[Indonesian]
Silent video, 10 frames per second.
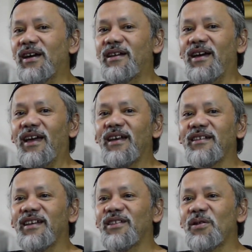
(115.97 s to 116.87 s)
ada
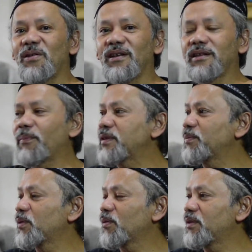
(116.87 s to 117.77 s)
and gate or gate tapi
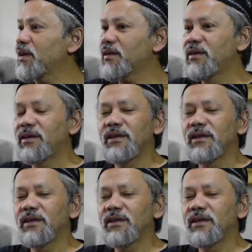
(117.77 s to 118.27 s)
sebetulnya